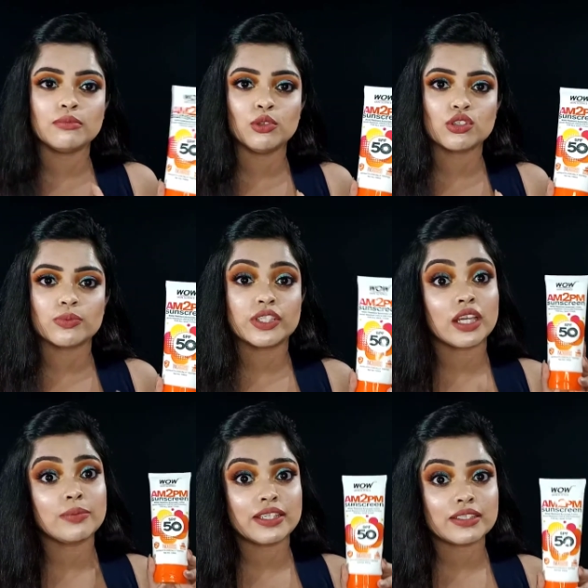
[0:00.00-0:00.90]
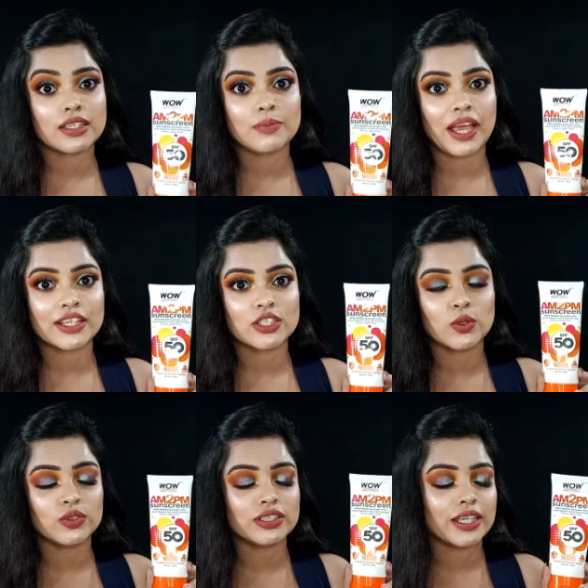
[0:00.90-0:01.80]
मोस्ट ऑफ द टाइम ऐसे ही
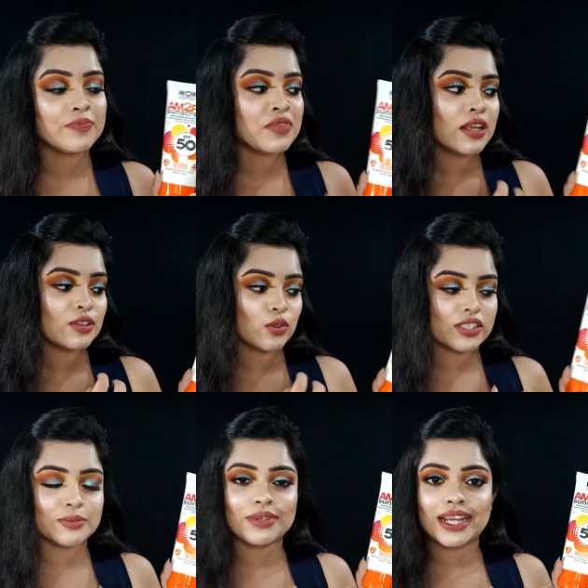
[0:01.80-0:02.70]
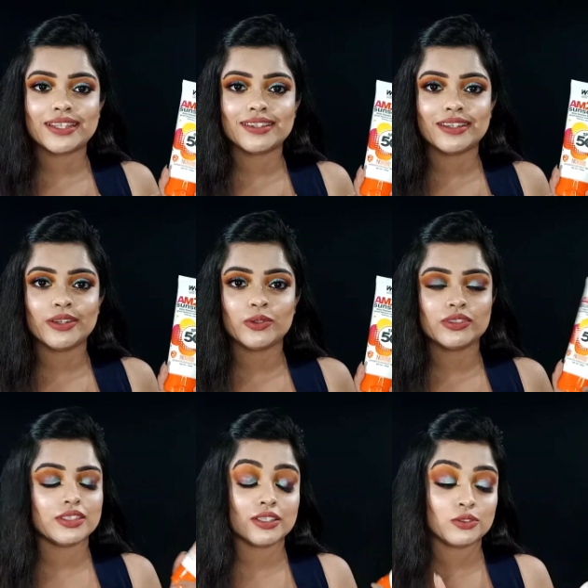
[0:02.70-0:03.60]
पैकेजिंग होती है थोड़ी सी ब्राइट कलर
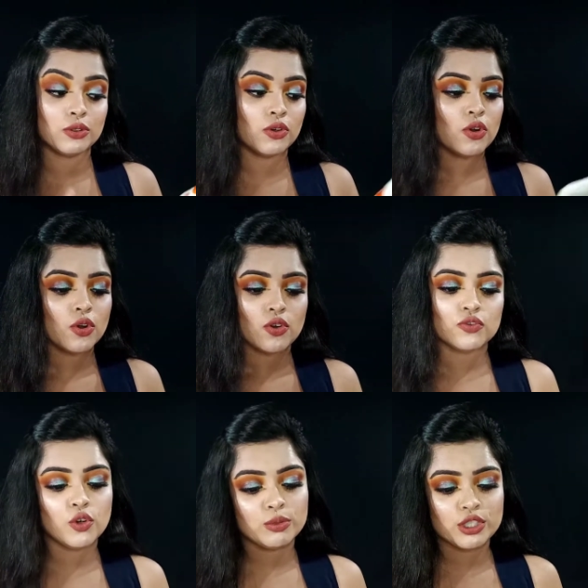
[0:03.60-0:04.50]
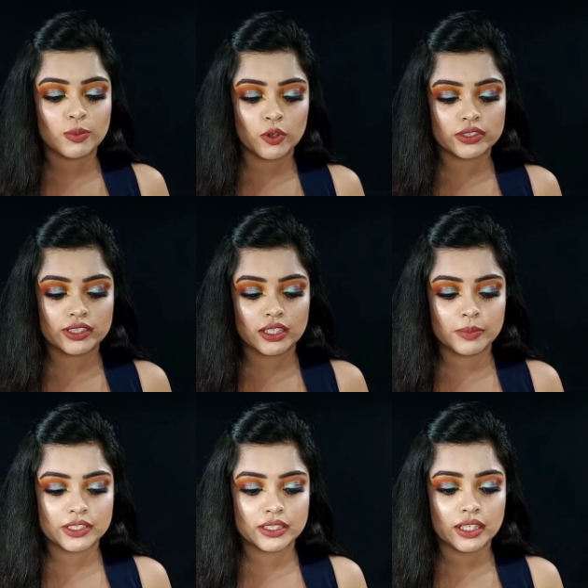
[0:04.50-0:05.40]
होती है तो वो मुझे बहुत ज़्यादा
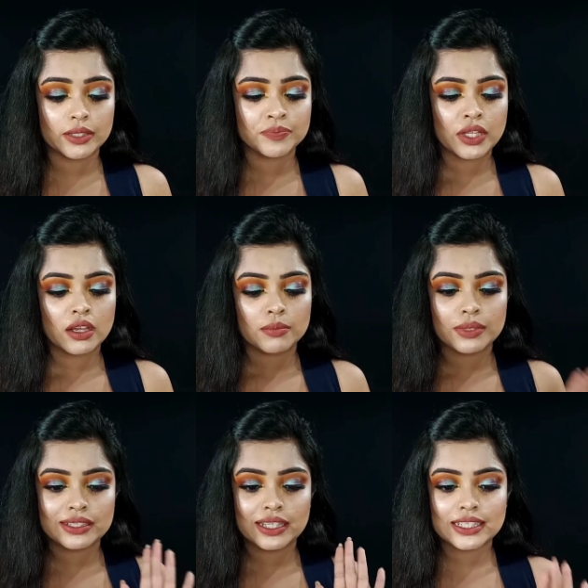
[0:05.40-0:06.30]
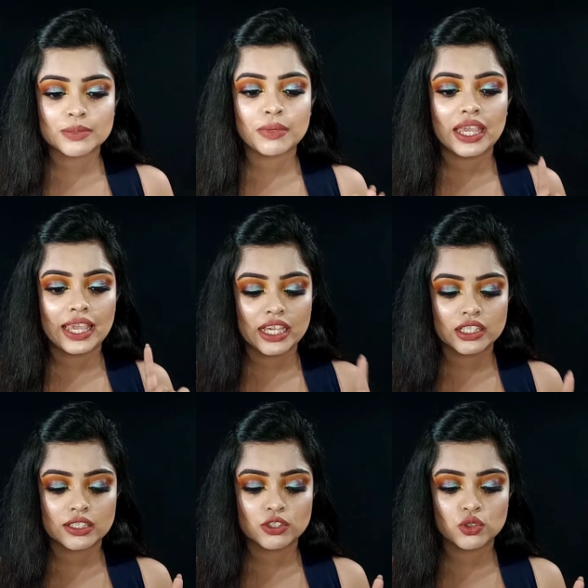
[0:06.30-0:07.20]
पसंद आई बट इसमें
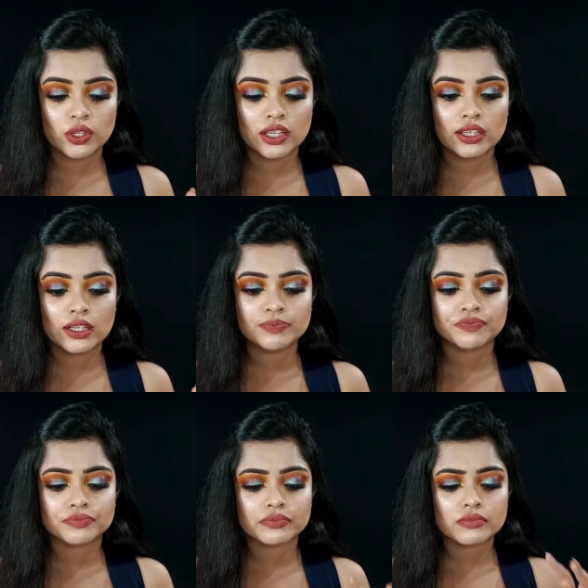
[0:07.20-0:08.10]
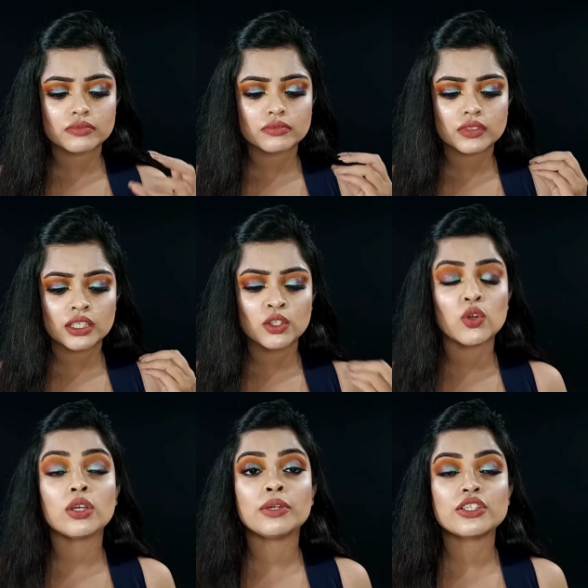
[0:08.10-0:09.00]
एक चीज़ जो नहीं है
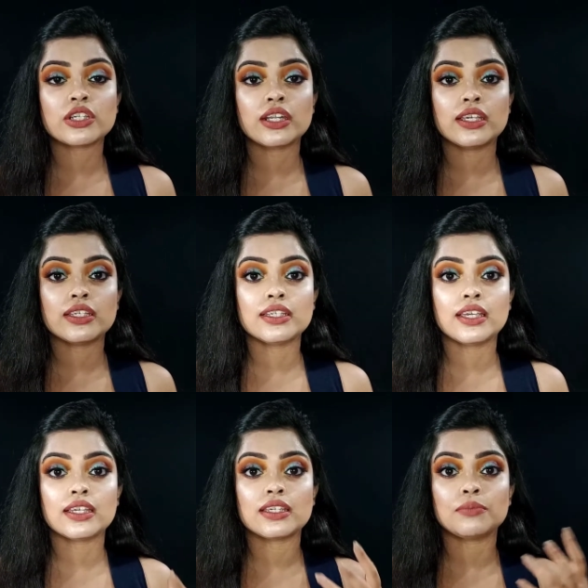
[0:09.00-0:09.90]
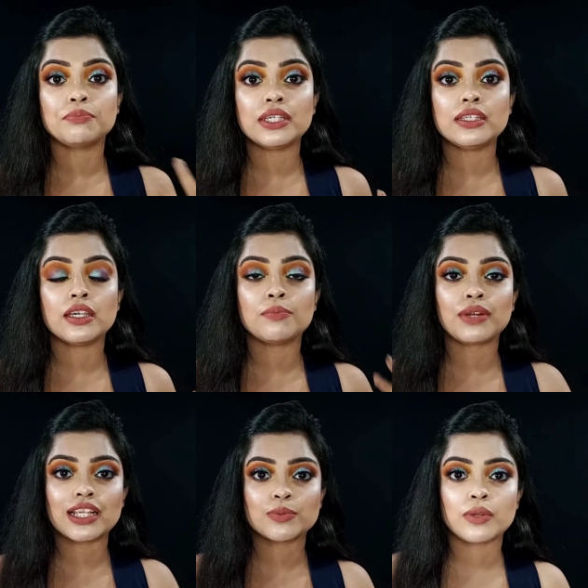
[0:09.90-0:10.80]
इन्होंने मेंशन नहीं की है कि पी ए
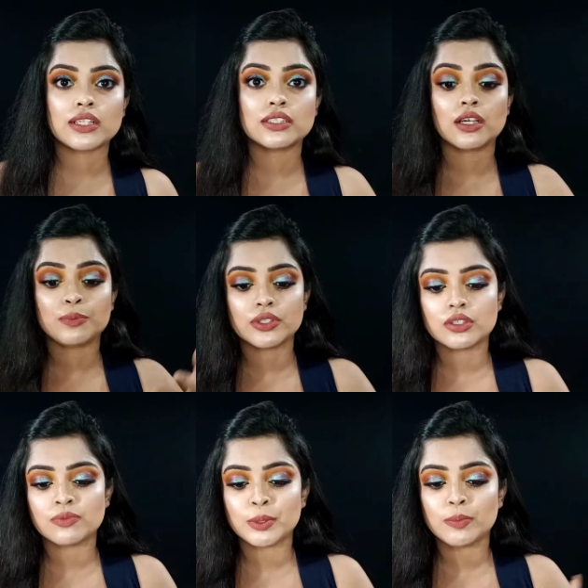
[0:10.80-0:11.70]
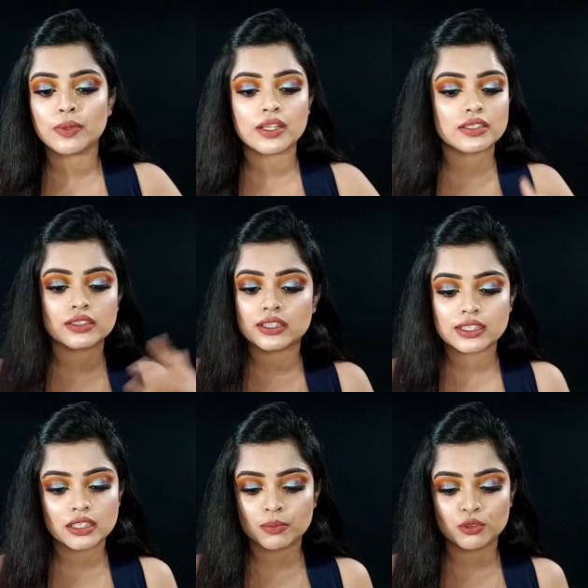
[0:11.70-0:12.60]
प्लस प्लस या फिर ट्रिपल प्लस
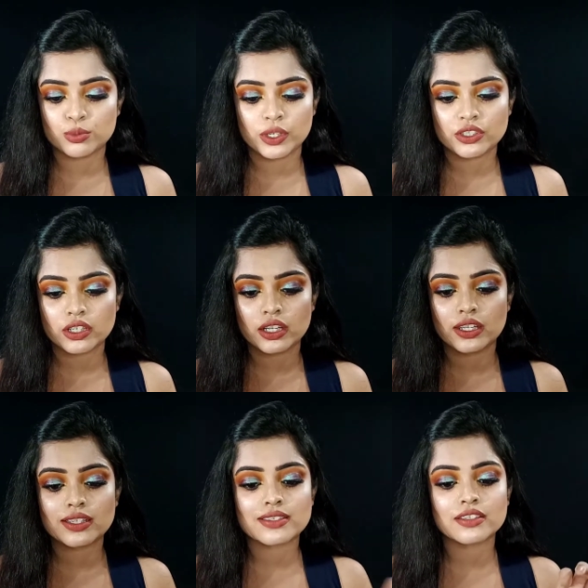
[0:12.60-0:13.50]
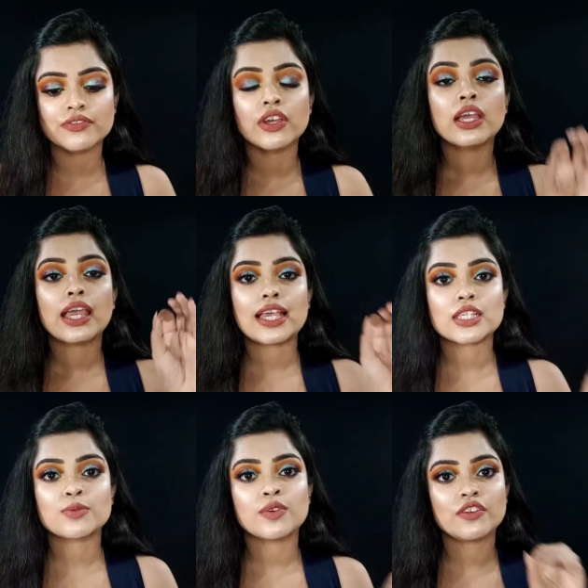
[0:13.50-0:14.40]
ये सब कुछ मेंशन नहीं है सिर्फ
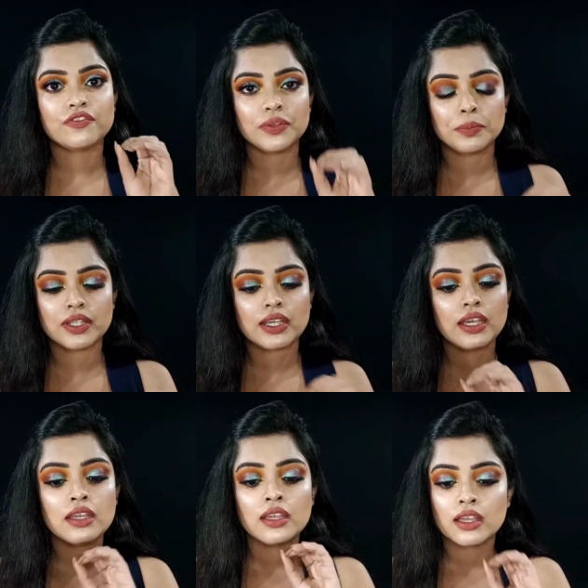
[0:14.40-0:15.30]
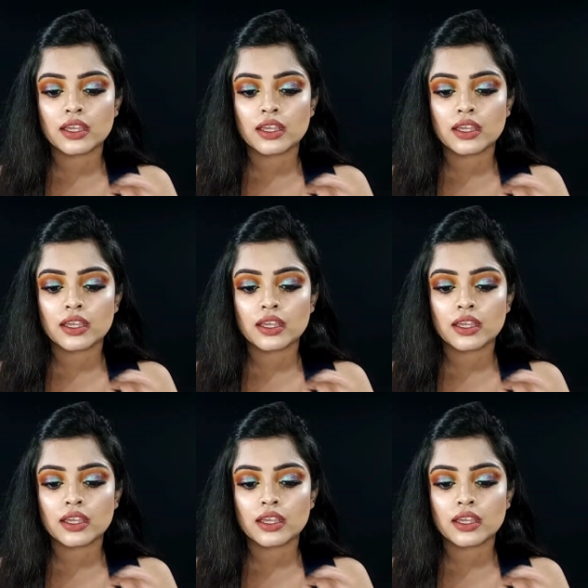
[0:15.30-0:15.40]
एस पी एफ फिफ्टी है